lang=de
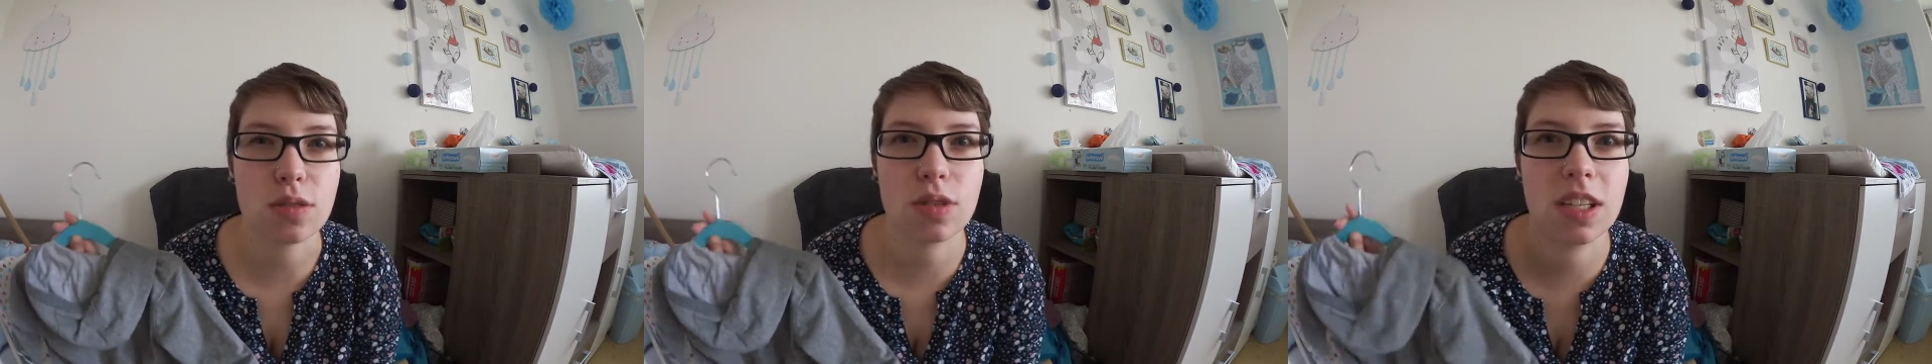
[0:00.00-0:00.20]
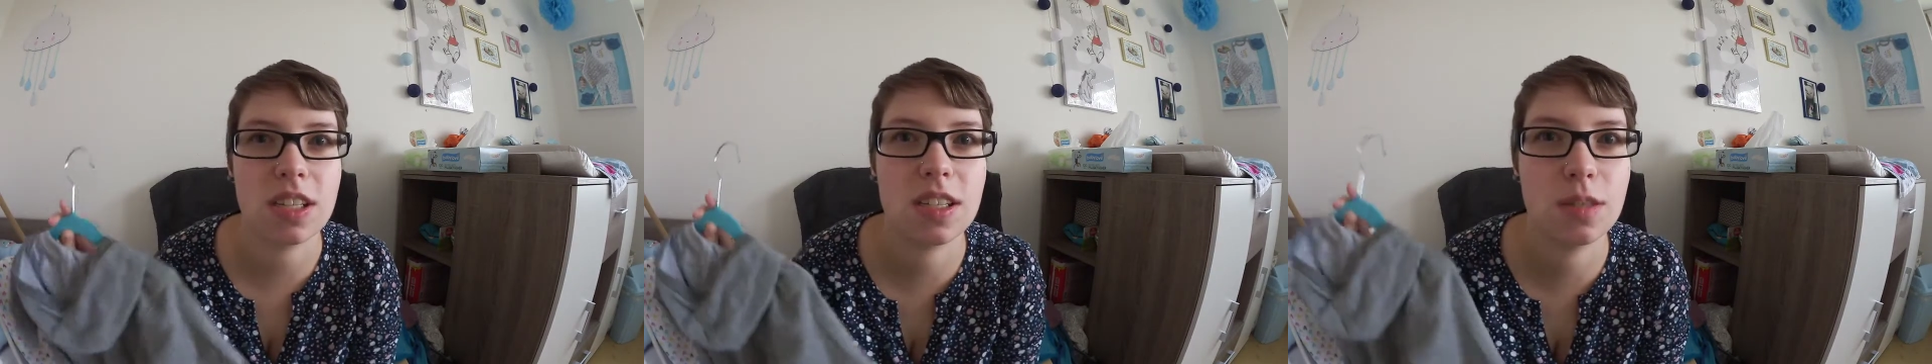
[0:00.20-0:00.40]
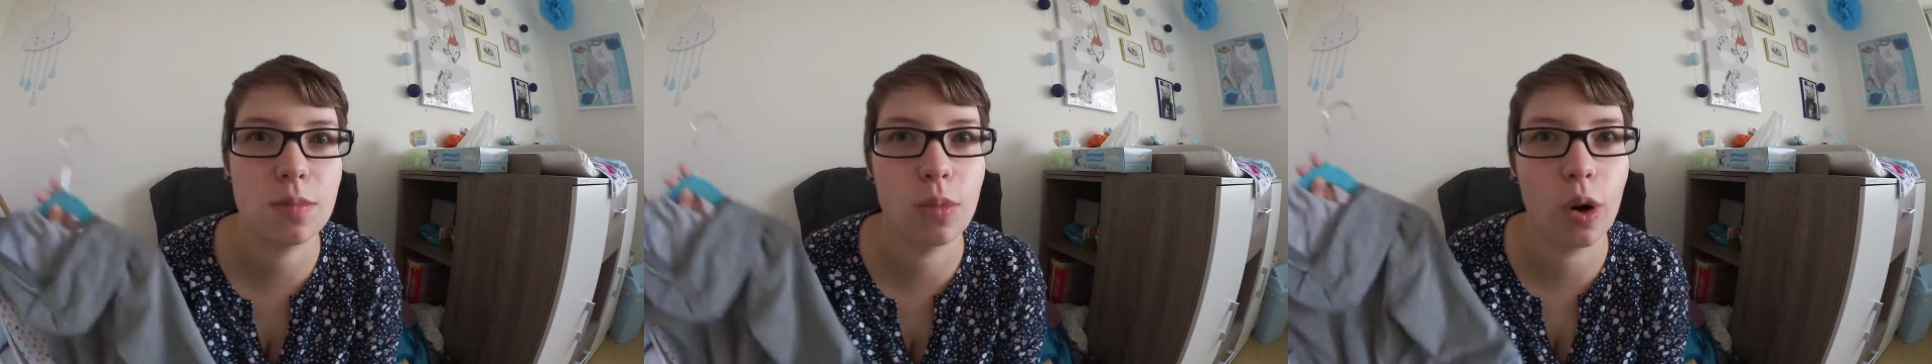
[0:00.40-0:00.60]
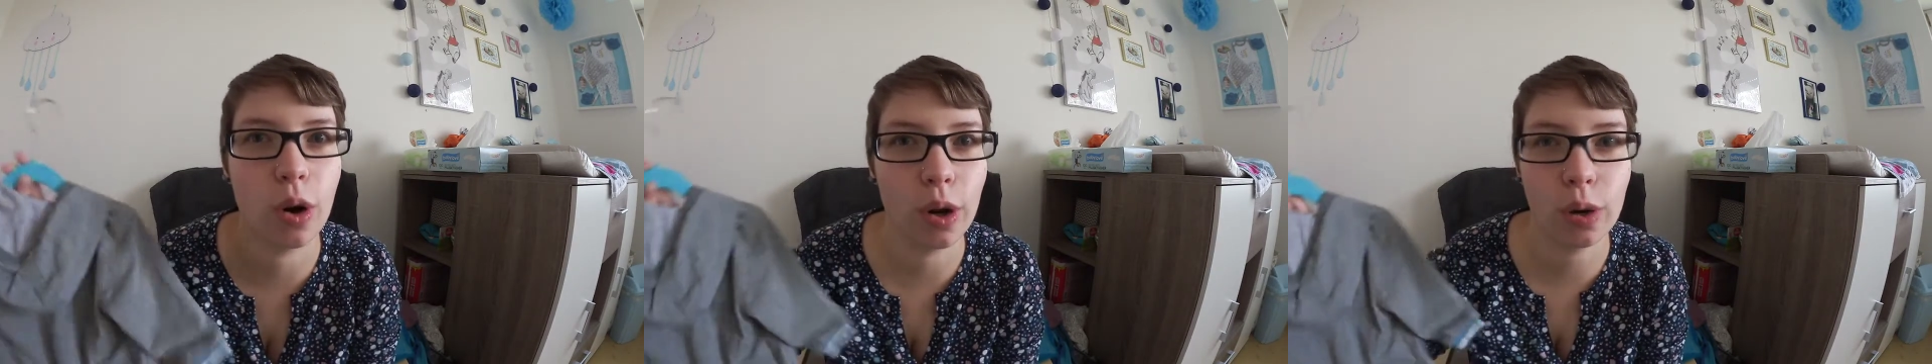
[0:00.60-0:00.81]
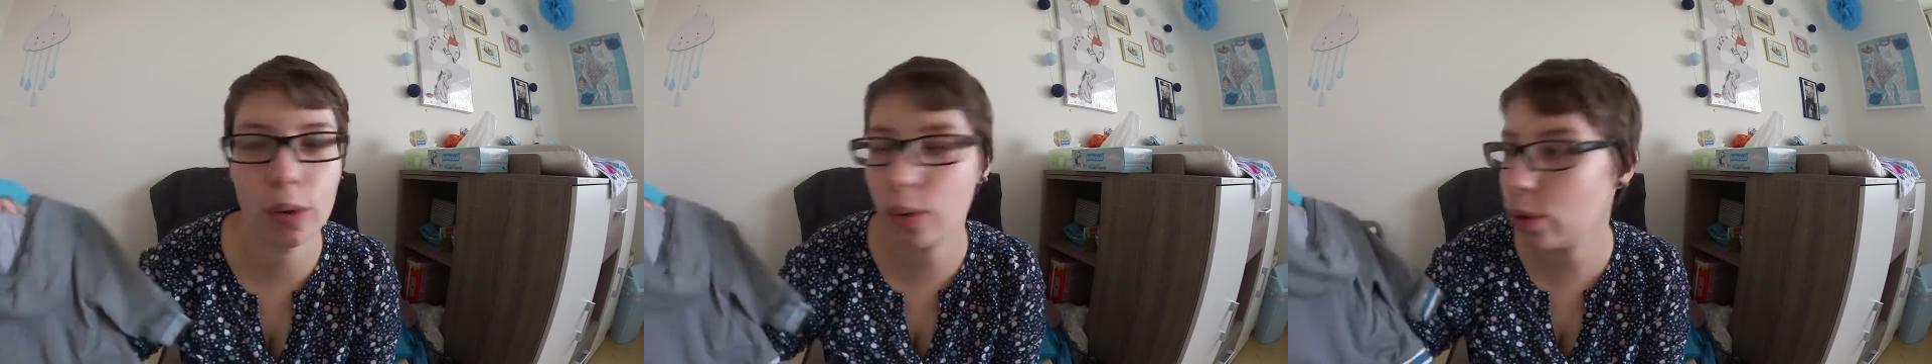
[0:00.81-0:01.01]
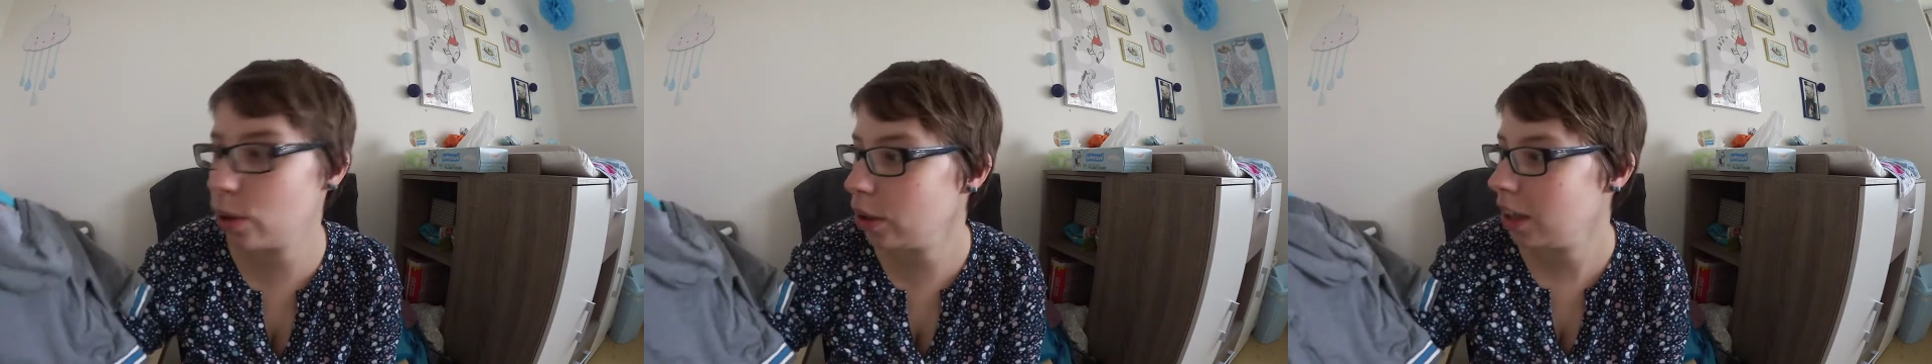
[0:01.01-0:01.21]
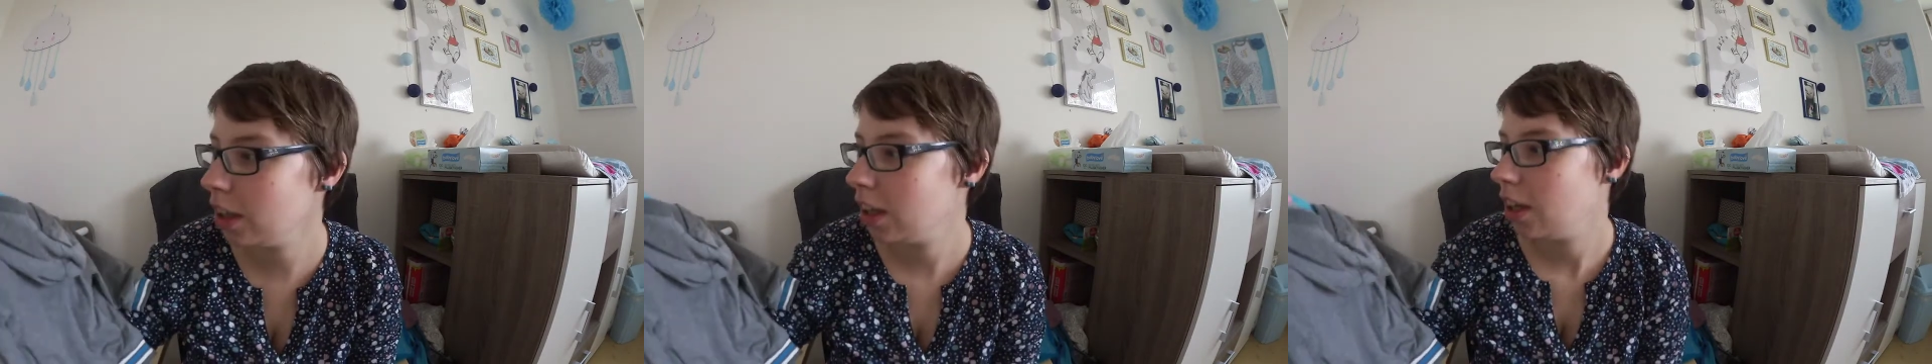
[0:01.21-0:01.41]
oder 7
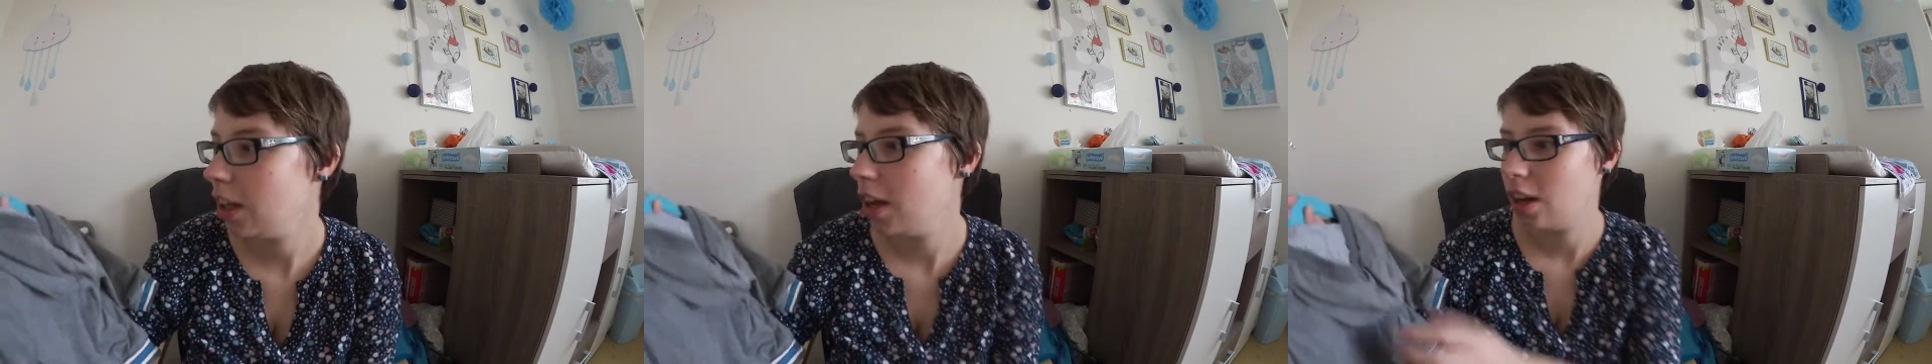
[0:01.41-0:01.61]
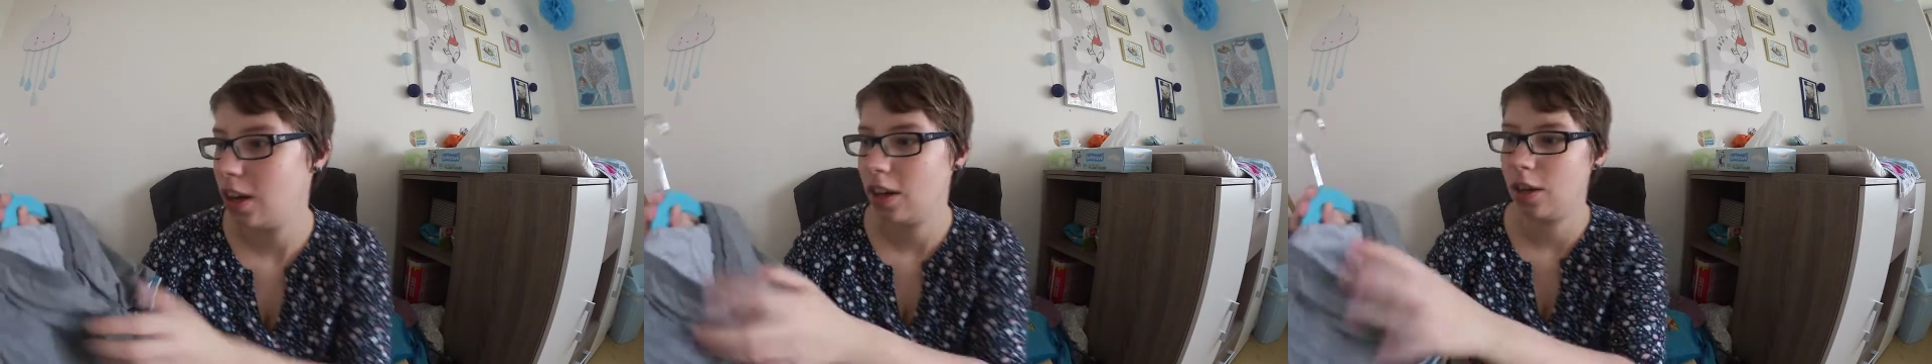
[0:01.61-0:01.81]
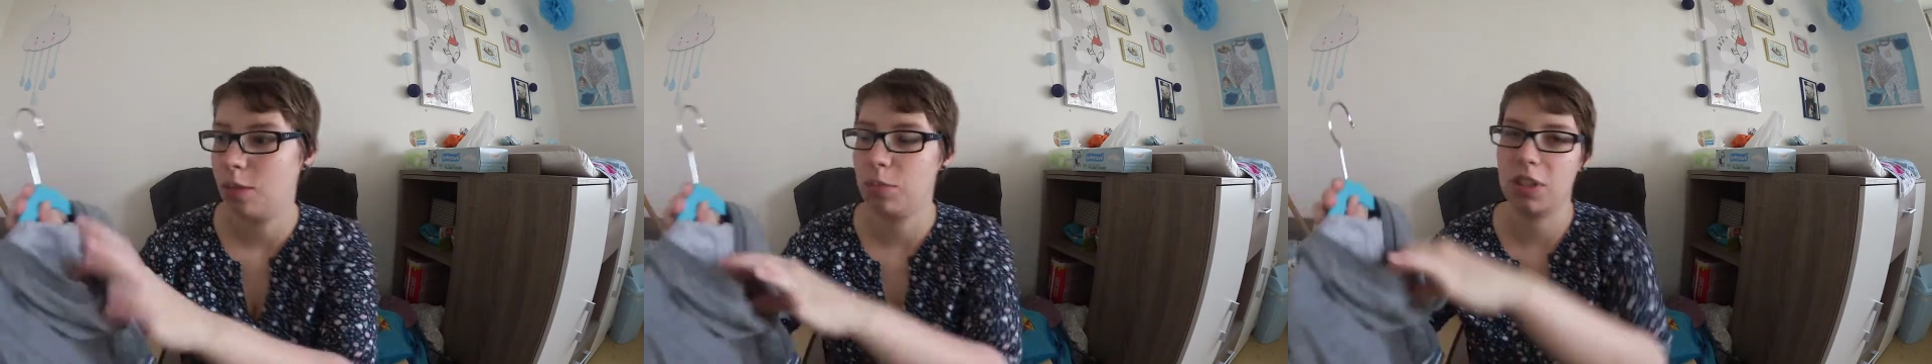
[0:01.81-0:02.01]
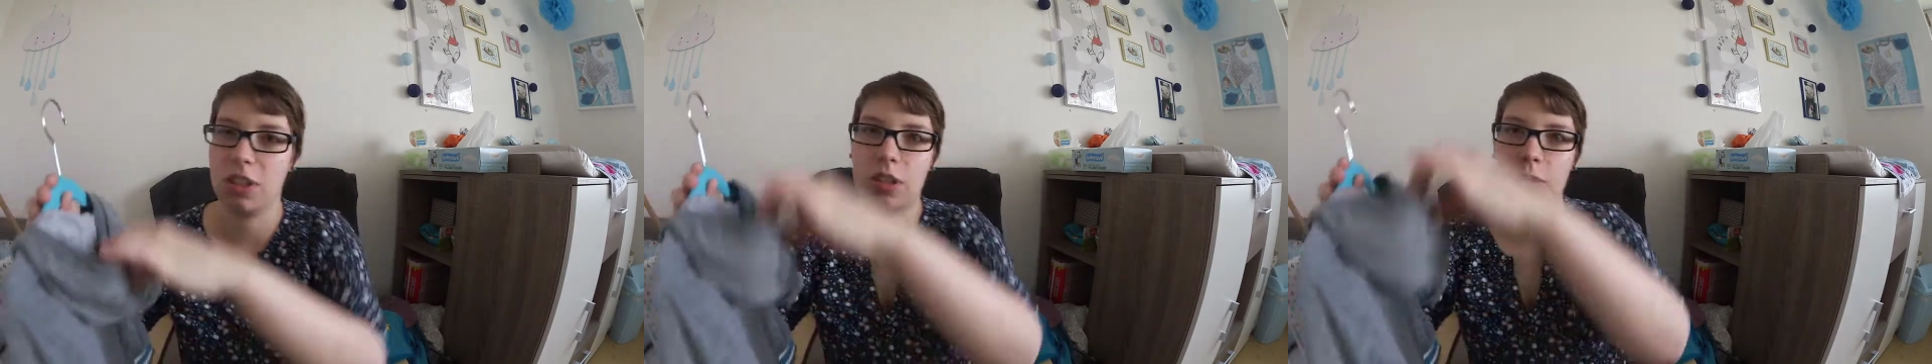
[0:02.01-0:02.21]
Euro mit